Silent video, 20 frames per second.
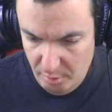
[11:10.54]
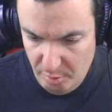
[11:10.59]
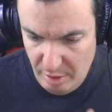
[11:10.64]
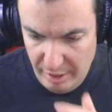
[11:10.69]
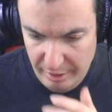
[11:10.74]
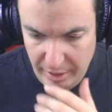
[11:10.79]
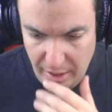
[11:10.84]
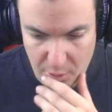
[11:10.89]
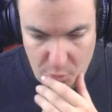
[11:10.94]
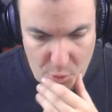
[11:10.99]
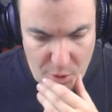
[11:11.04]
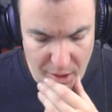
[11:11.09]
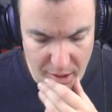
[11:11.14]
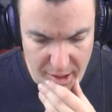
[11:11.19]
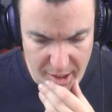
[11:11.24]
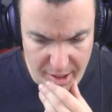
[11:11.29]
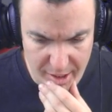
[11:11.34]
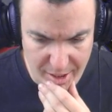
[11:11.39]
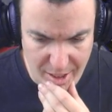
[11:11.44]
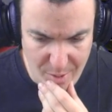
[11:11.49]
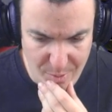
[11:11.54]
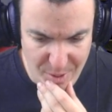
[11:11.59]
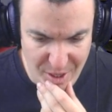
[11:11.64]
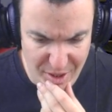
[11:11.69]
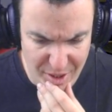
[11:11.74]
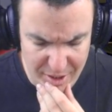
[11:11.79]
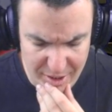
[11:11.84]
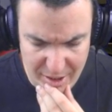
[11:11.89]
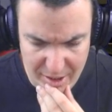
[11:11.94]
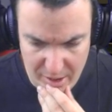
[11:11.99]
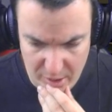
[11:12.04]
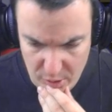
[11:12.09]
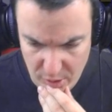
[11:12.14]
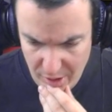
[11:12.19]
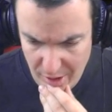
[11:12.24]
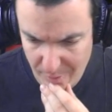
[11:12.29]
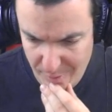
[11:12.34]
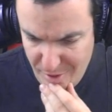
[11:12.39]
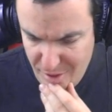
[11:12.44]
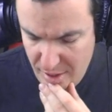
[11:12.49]
Vale, aquí hay cuerdas, hay piezas ¿Qué es eso? ¿De
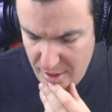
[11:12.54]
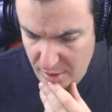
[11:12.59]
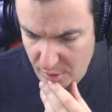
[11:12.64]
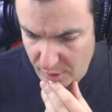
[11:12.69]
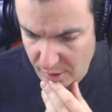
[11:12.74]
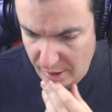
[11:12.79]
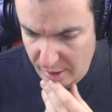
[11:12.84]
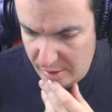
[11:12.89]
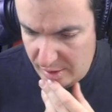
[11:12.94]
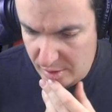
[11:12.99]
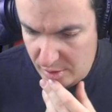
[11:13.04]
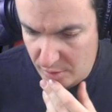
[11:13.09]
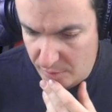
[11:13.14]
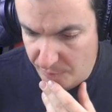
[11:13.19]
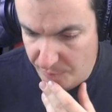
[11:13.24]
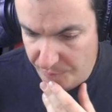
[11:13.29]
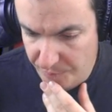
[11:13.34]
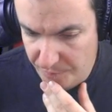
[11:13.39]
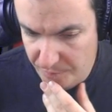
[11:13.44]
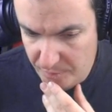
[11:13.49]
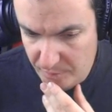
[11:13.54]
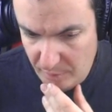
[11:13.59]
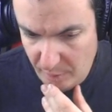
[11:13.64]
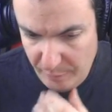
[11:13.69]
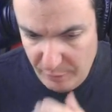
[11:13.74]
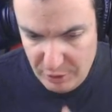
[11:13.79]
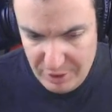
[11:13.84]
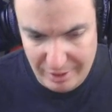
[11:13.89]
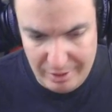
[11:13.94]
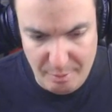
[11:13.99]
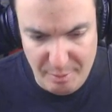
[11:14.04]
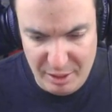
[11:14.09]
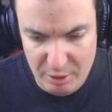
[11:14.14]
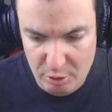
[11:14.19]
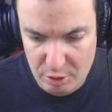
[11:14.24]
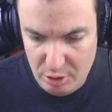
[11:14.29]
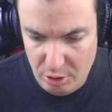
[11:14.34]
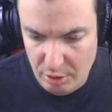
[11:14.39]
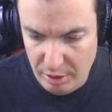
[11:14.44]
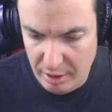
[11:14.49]
la bici o de qué es eso? lo está tapando
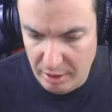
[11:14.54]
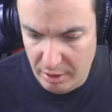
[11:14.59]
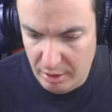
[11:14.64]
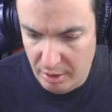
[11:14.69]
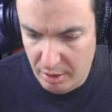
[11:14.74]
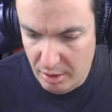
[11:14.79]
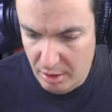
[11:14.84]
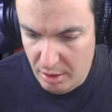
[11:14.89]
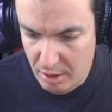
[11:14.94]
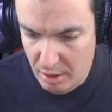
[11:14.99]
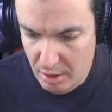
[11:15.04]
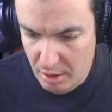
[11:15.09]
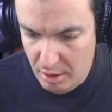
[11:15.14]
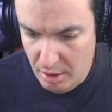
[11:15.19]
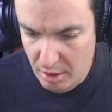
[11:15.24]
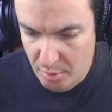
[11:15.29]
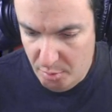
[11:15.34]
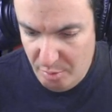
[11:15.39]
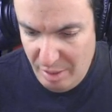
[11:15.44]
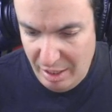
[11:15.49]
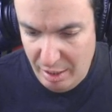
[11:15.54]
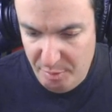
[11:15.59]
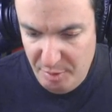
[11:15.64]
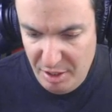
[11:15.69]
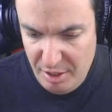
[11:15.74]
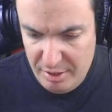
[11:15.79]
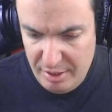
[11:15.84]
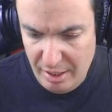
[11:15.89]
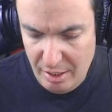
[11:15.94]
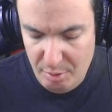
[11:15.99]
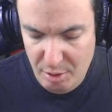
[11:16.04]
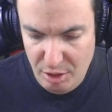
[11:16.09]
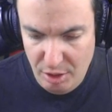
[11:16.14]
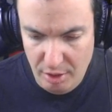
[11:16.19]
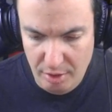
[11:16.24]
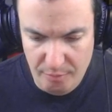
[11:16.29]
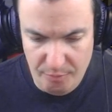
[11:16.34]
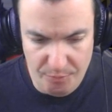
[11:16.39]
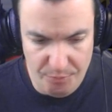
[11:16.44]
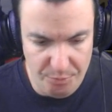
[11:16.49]
esto ahora Vale, piezas de la bici
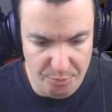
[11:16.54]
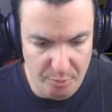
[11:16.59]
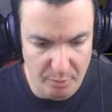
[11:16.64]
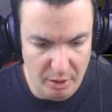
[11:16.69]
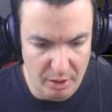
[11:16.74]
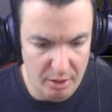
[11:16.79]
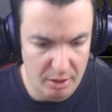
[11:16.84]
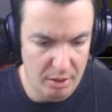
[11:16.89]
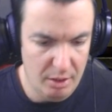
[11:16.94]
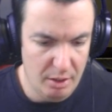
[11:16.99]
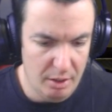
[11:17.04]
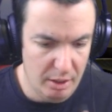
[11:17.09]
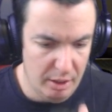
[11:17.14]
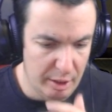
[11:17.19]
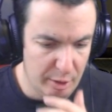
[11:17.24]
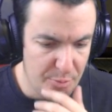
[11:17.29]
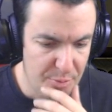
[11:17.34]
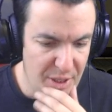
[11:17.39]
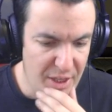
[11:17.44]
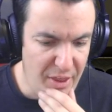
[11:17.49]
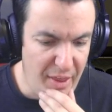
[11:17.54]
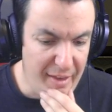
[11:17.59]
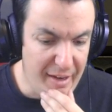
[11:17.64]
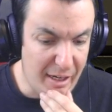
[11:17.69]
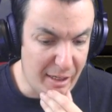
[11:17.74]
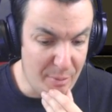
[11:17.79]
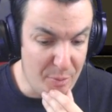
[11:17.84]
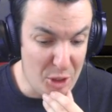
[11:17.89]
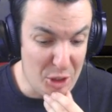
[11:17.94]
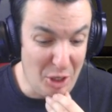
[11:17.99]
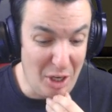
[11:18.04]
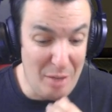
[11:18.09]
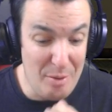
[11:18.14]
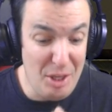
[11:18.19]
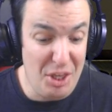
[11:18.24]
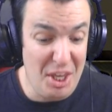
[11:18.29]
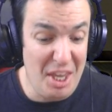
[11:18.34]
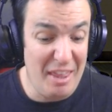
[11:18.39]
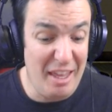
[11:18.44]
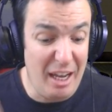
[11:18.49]
Pieza de la repuesta a la
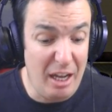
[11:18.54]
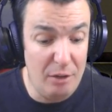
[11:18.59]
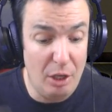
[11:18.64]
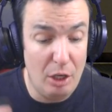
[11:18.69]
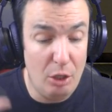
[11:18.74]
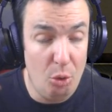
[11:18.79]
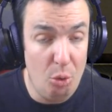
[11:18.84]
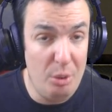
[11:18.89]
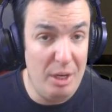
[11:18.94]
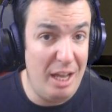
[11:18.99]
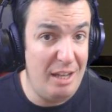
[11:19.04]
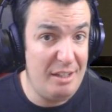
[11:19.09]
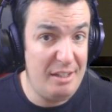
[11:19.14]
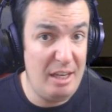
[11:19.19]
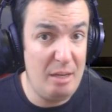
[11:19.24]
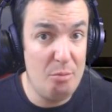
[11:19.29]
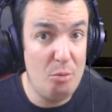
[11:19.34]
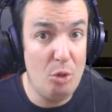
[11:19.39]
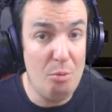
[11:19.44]
bici, he dejado algunas en